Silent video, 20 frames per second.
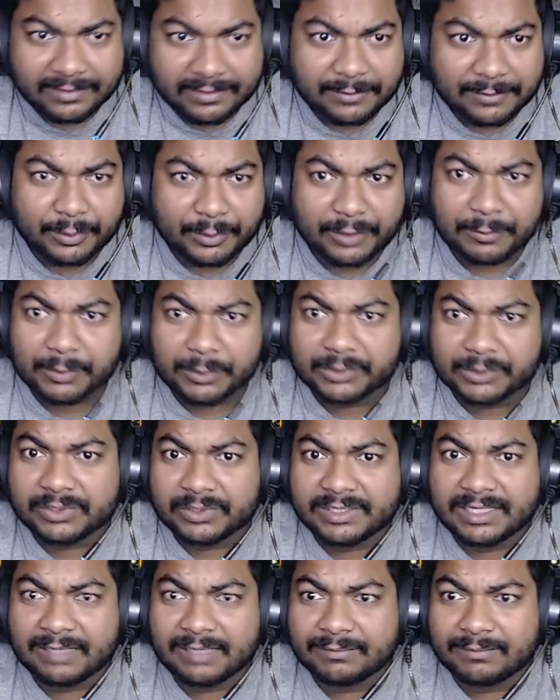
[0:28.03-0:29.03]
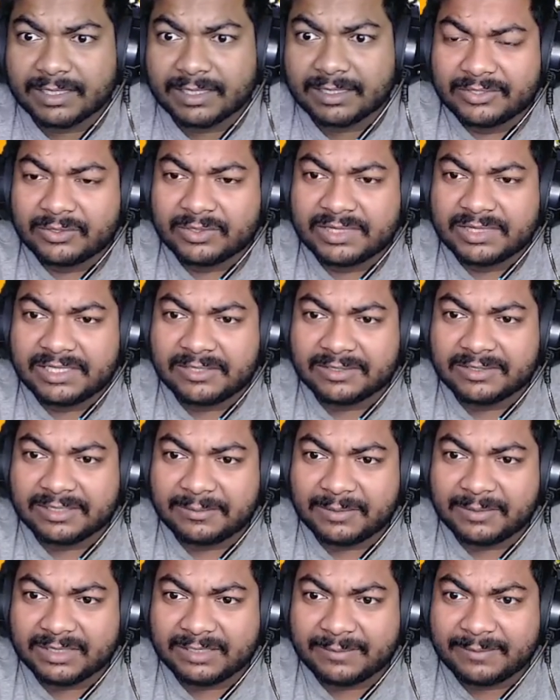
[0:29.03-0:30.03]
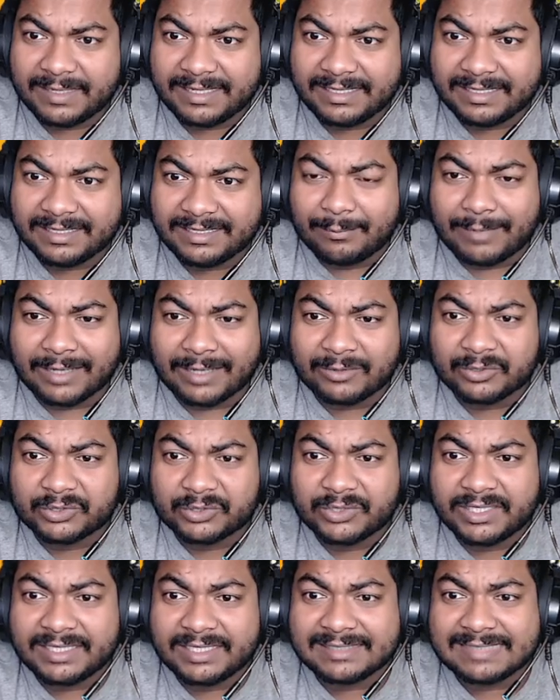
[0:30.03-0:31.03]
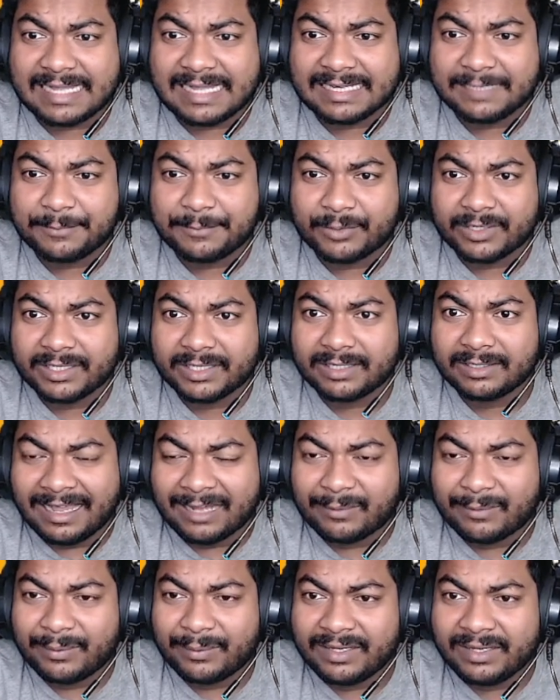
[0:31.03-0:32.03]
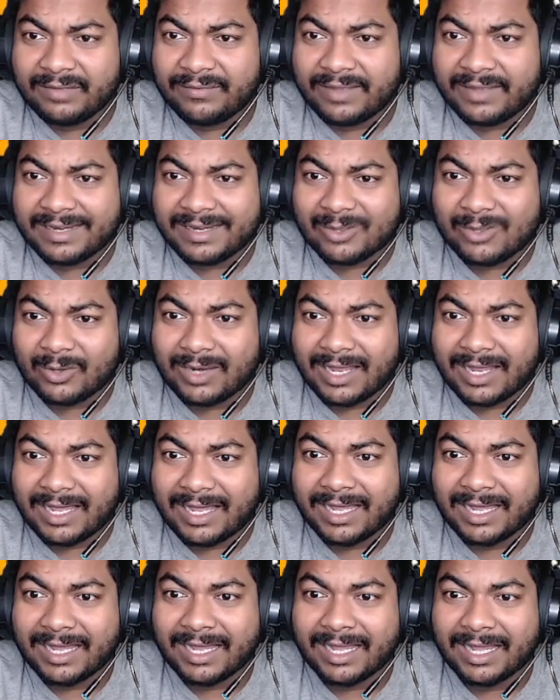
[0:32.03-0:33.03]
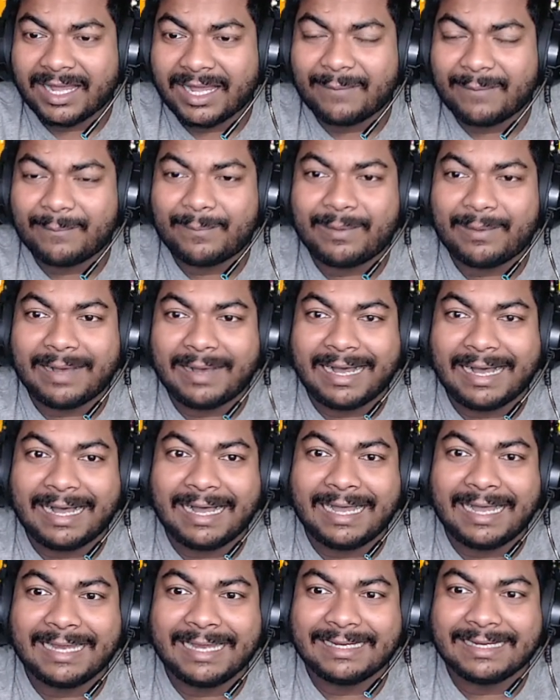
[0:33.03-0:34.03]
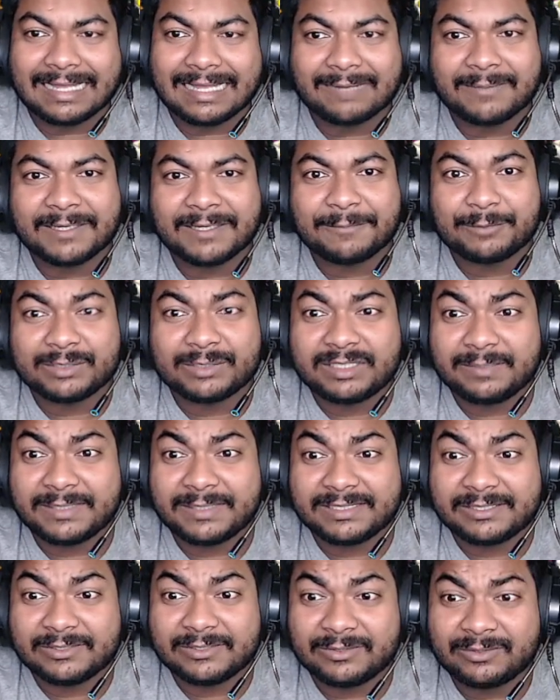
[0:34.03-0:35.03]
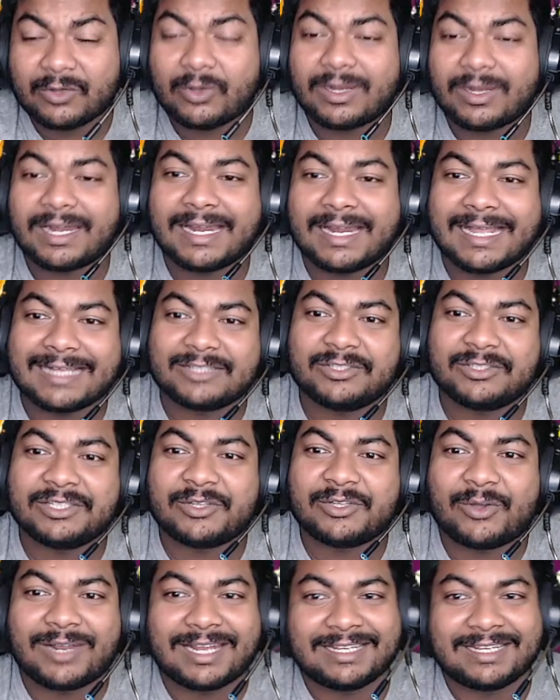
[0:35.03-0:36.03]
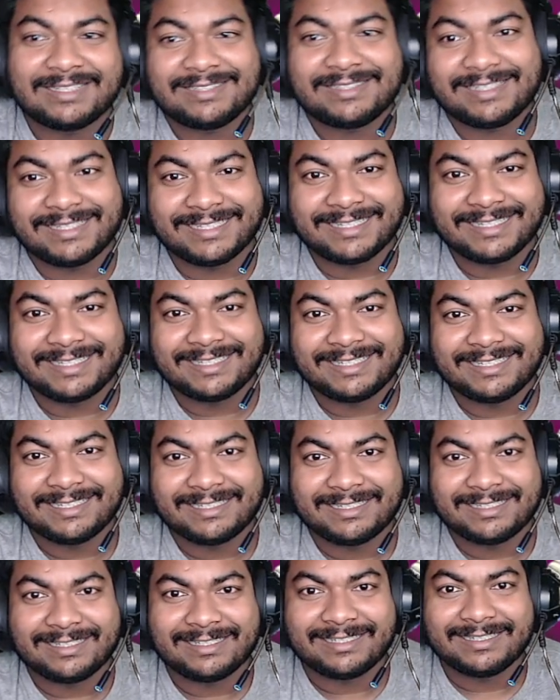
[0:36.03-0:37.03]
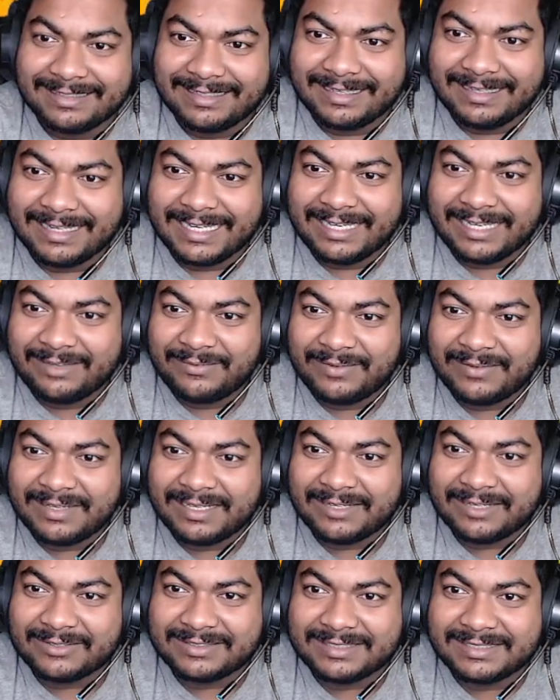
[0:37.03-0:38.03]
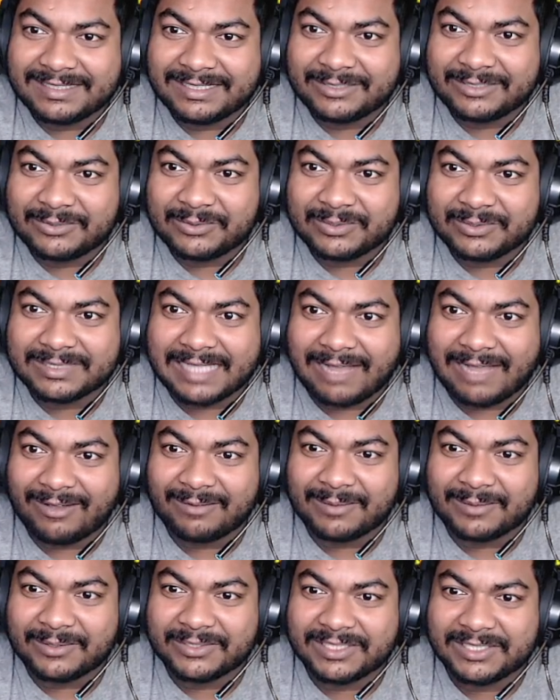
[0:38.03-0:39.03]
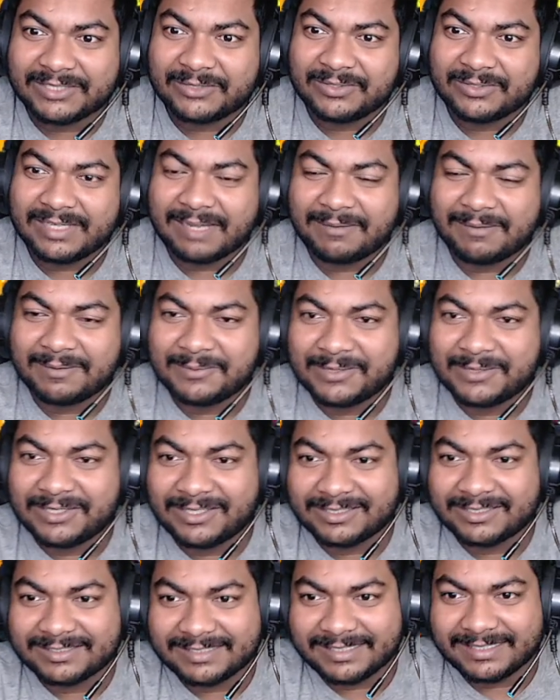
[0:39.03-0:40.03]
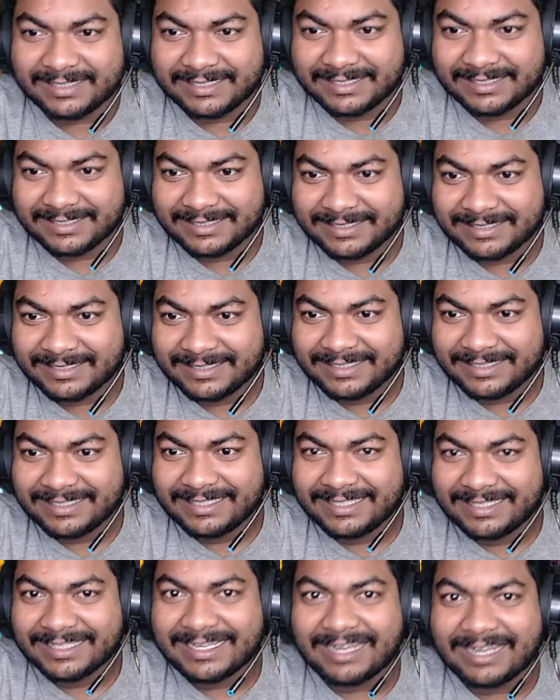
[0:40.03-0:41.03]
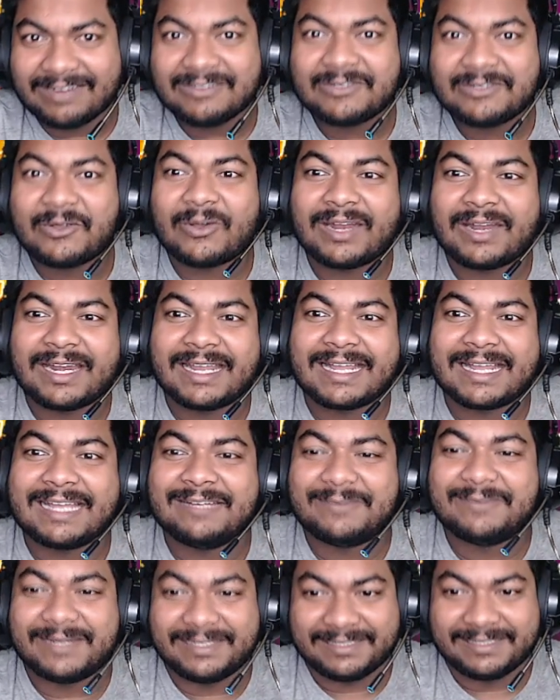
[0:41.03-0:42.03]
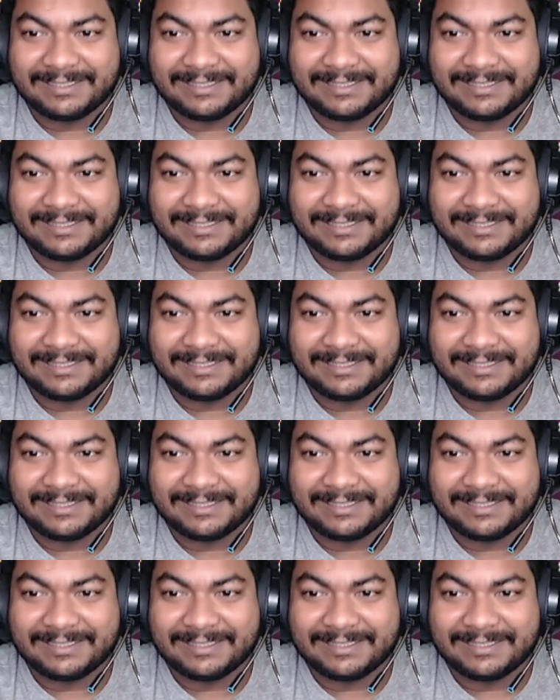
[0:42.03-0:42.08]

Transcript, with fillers: যেন মোটেও প্রস্তুত ছিলাম না সত্যি কথা বলছি ভাই মানুষ তো এনে জাঙি পরে ফ্রি ফায়ারে কলা ভাই তার মানে বুঝতে পারছো কলা ঢাকার জন্য কলা দেবে এই ইভেন্টটা হচ্ছে শুধু সাওয়াল মানুষের জন্য আমার মনে হচ্ছে কারণ কলা ঢাকা ইভেন্ট